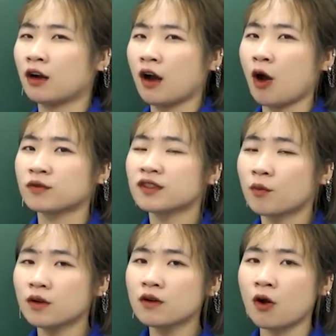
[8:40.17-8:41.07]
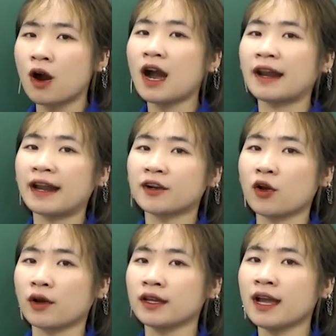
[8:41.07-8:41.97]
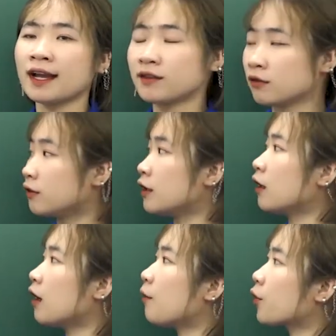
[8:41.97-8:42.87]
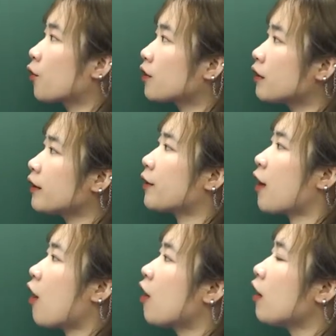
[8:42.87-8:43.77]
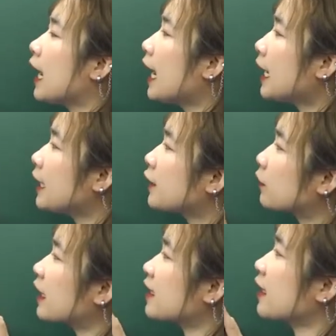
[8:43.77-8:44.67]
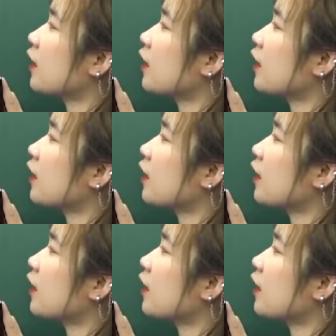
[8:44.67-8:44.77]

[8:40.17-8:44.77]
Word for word: học song ngữ có khả năng nói hai thứ tiếng ở một ngôn ngữ nào đó thì chúng ta sẽ